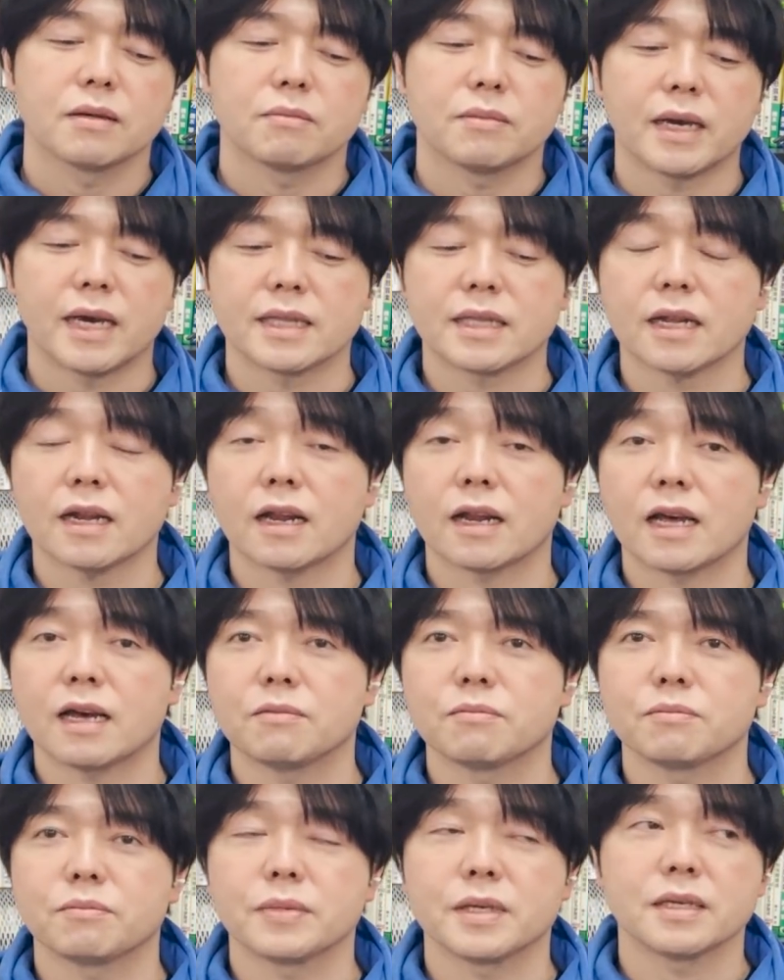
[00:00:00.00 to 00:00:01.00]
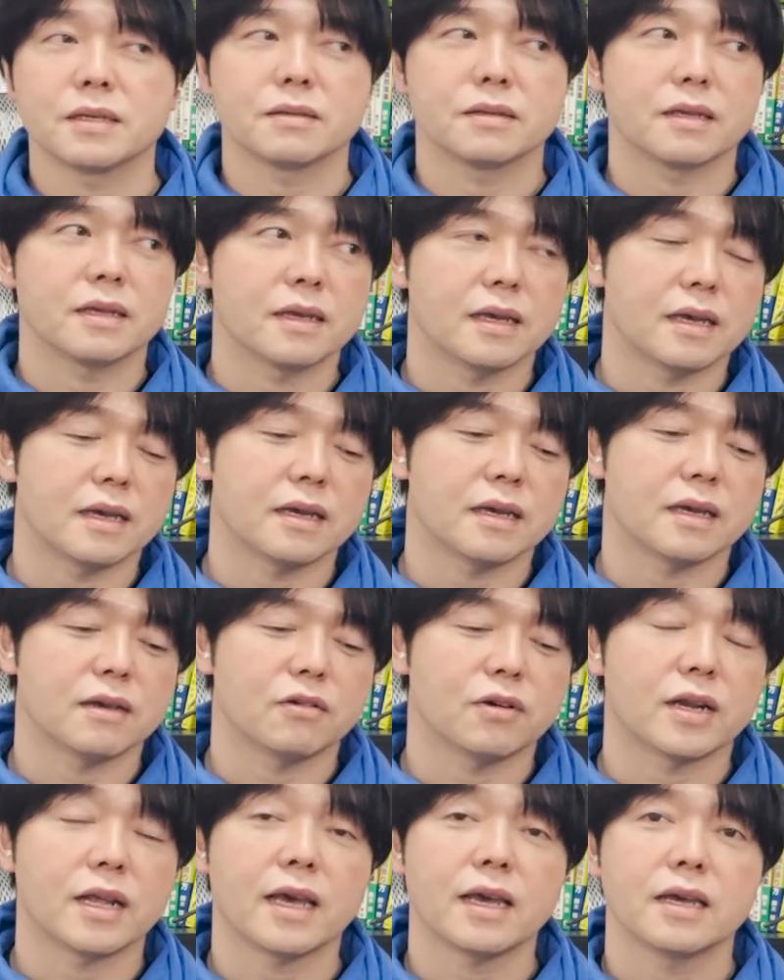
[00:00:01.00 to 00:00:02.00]
まあ、下手な難品
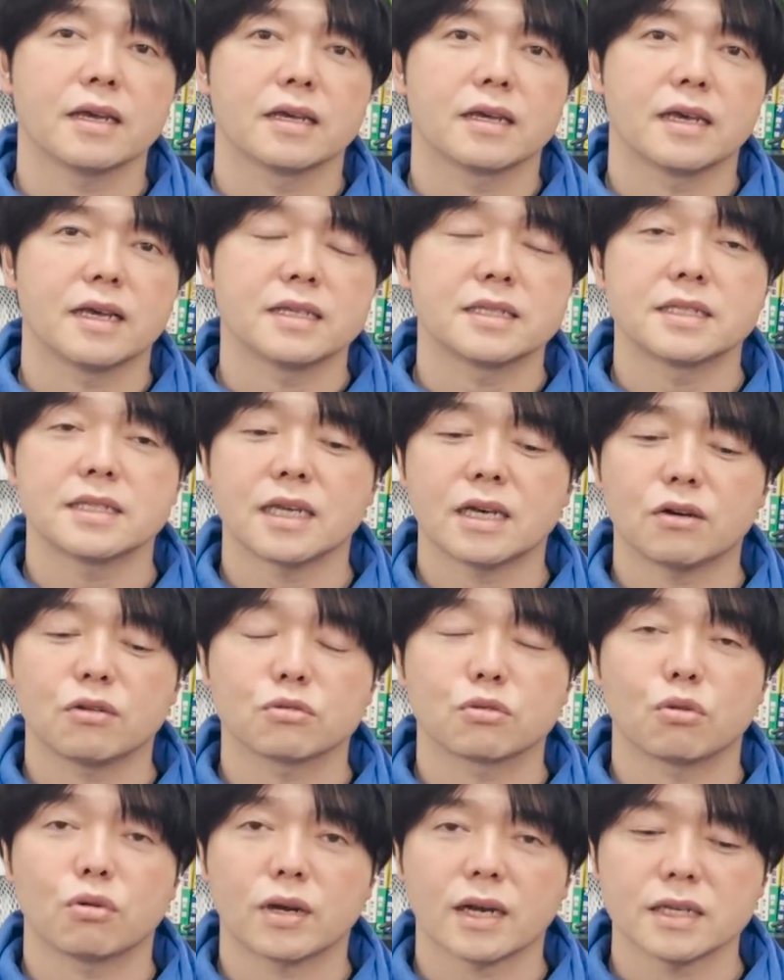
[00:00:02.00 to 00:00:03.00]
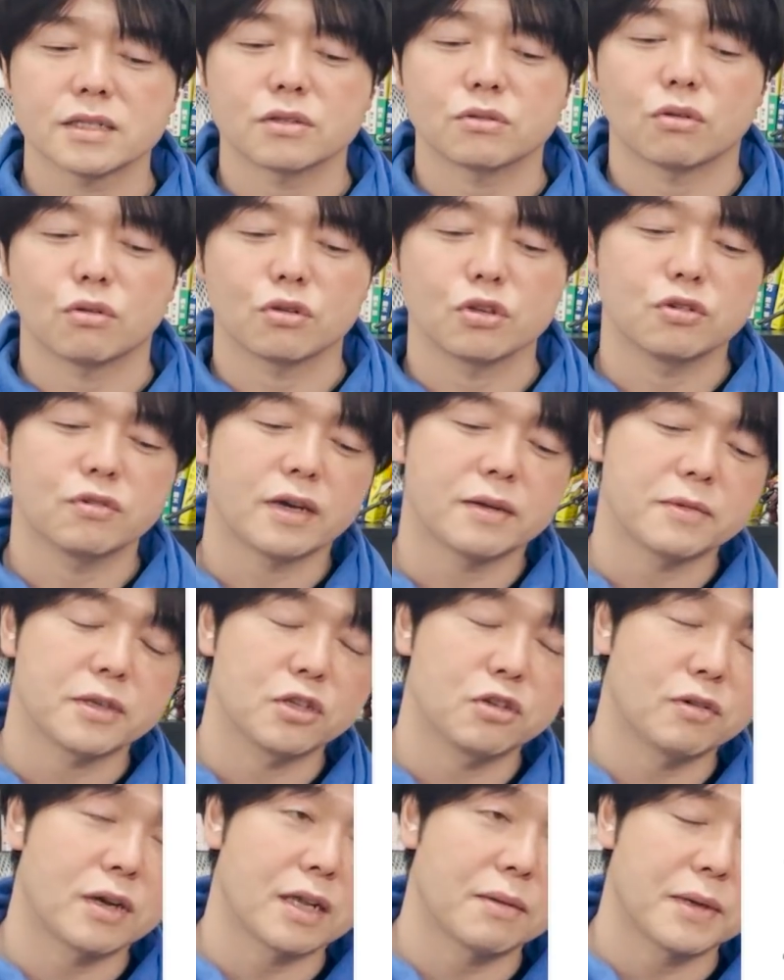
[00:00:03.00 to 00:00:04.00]
はね、資産を溶かすと言
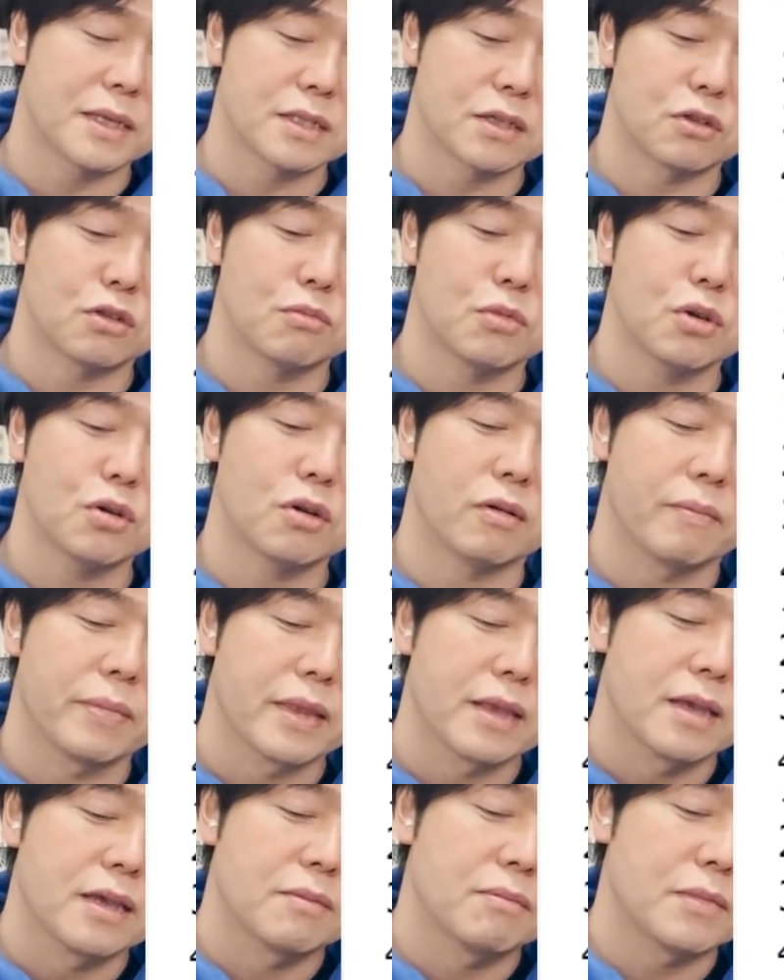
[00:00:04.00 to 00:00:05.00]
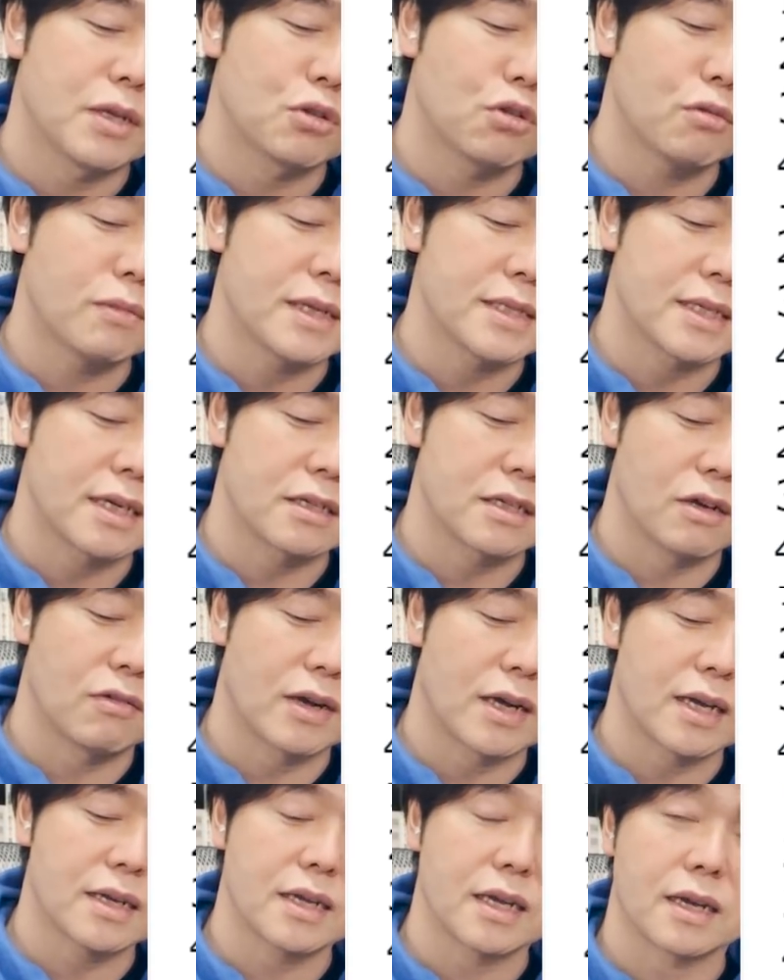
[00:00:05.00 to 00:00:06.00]
われますけども、まあ、どこまで下がるか
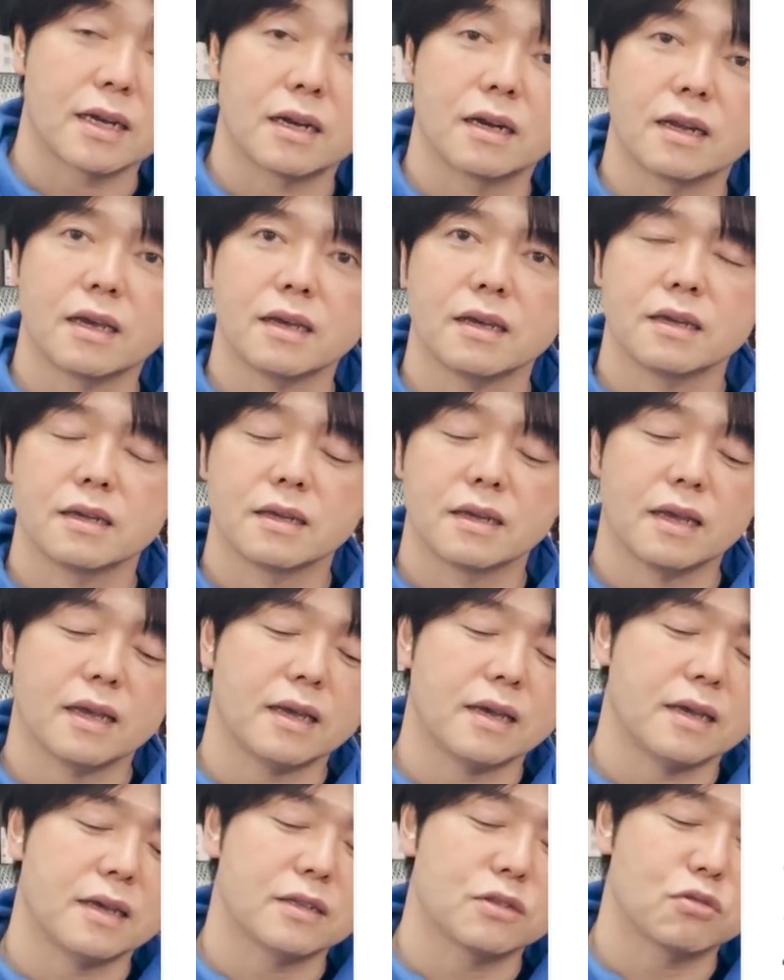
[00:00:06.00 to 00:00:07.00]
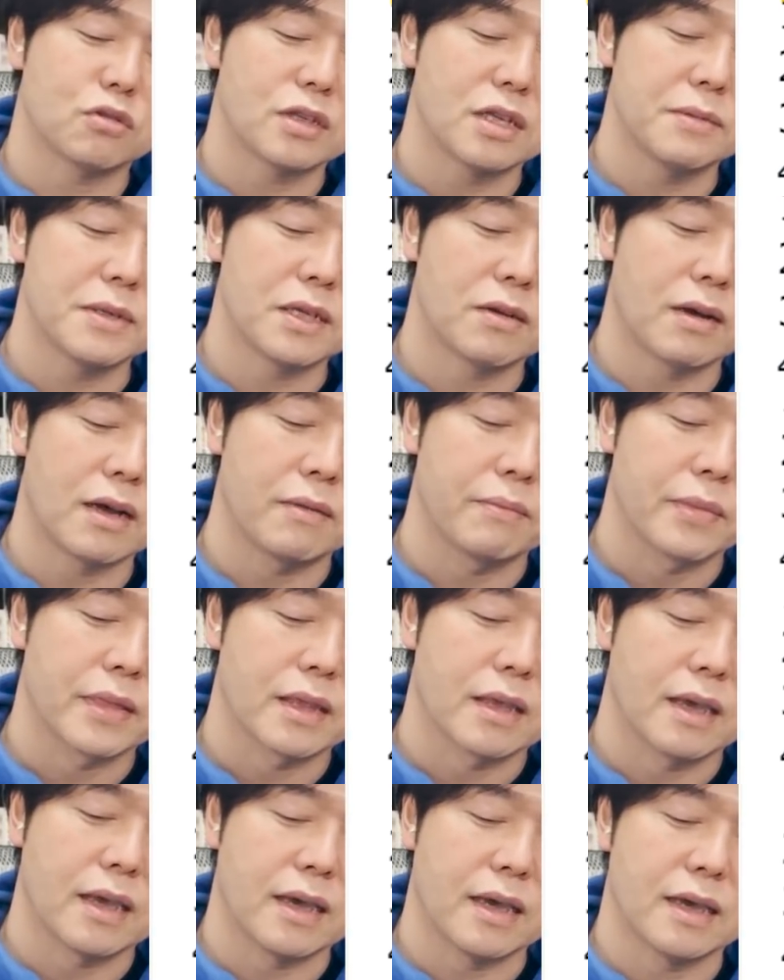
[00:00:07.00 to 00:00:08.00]
わかんないからね、えー、そういった意味では、
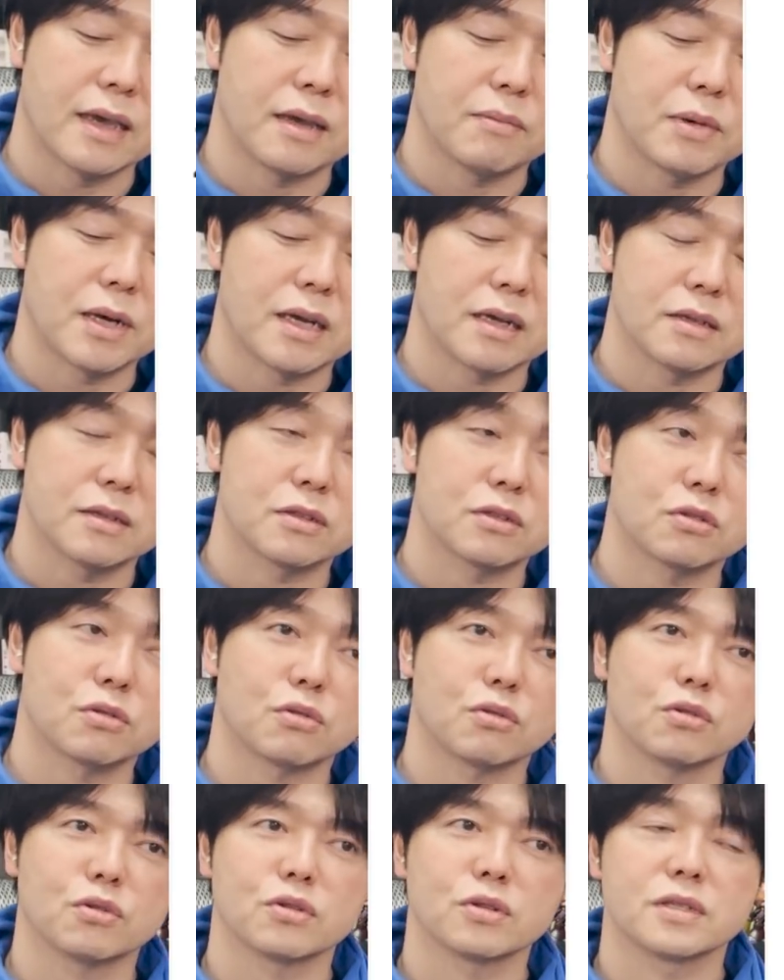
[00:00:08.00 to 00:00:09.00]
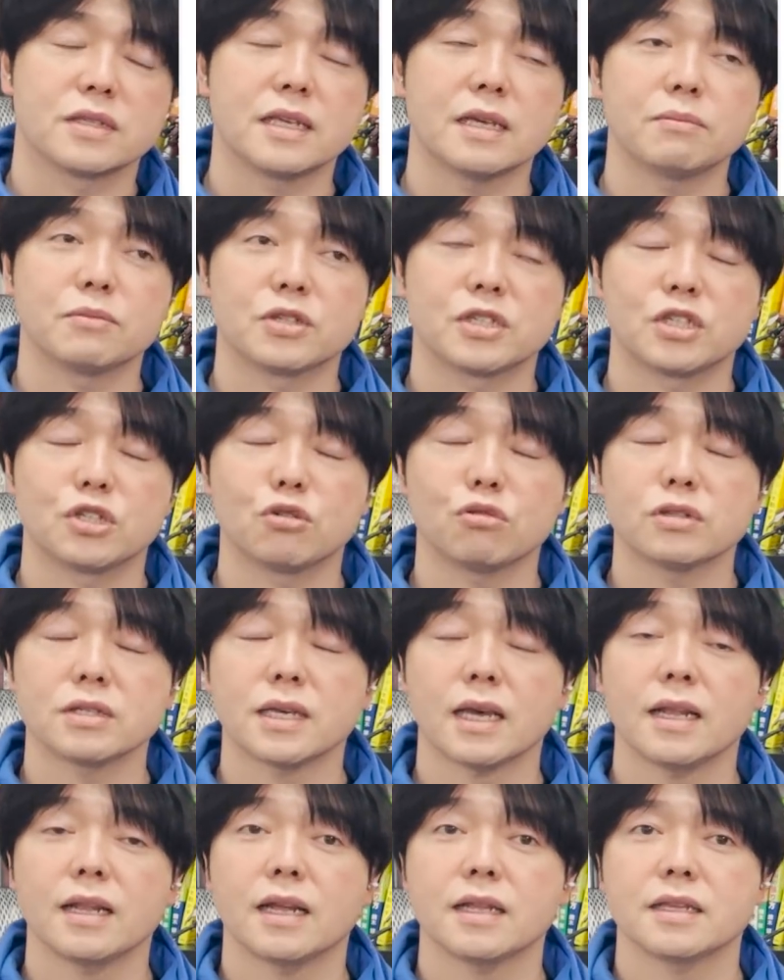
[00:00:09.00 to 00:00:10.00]
えー、まあ、その、全部塩
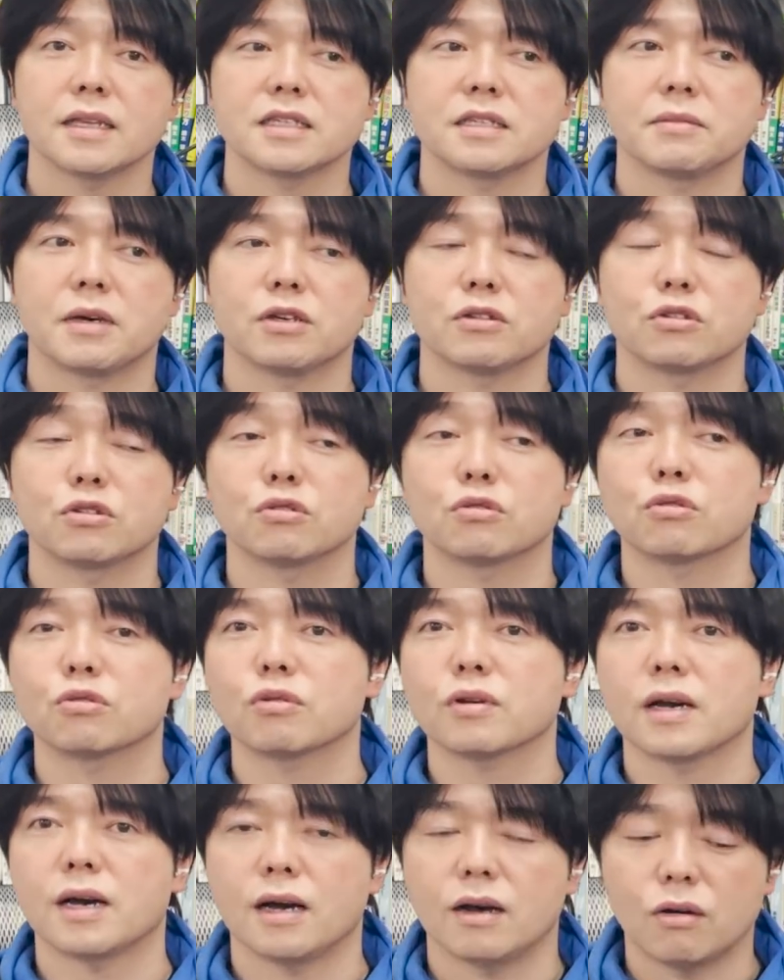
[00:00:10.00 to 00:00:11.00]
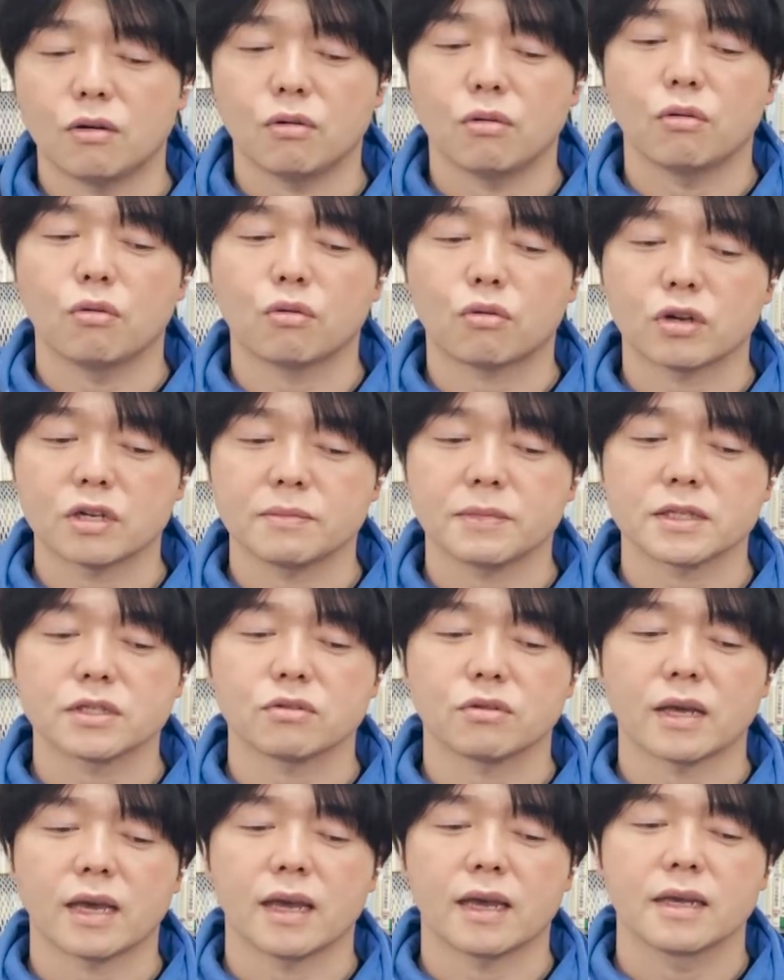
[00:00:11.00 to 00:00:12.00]
漬けになってしまうということが起こりま
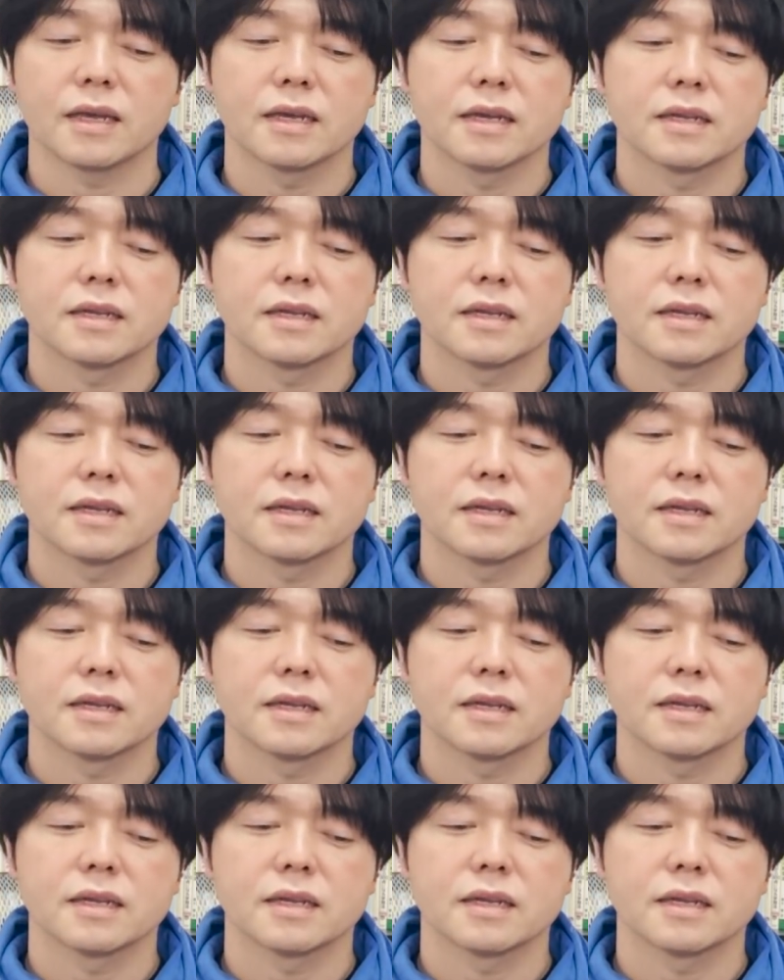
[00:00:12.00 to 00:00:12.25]
すよね。